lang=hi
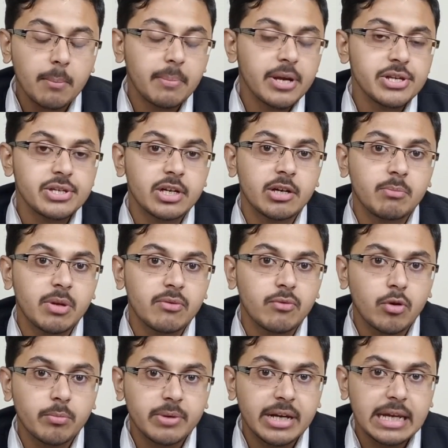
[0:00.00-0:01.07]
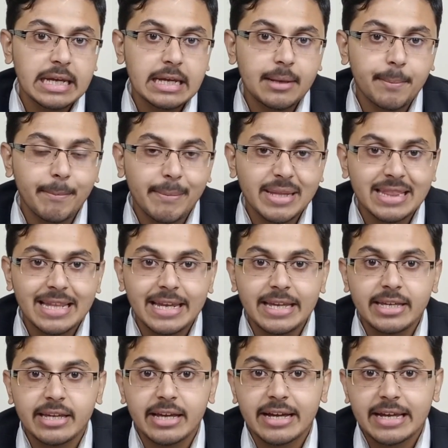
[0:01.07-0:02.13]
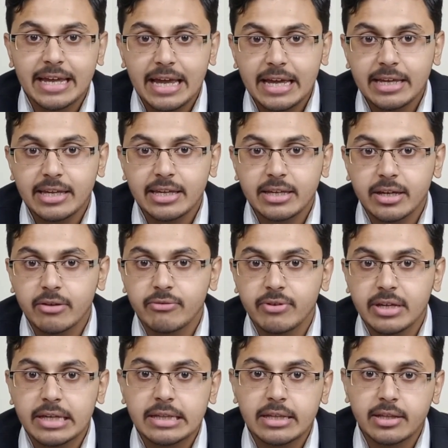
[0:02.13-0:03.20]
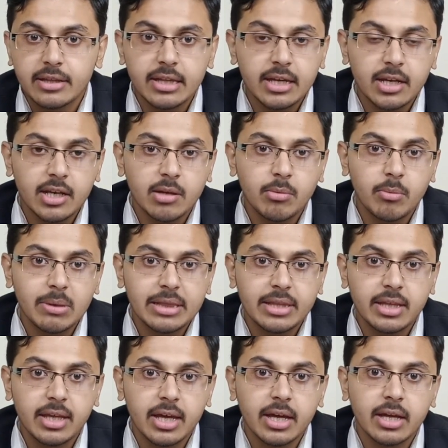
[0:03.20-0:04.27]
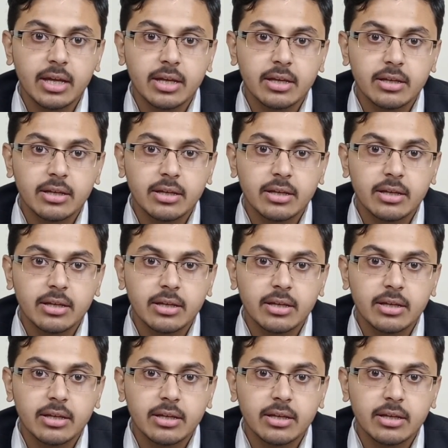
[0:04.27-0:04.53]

पेशेंट में वॉमटिंग मतली या कह की कैफियत देखने में मिलती है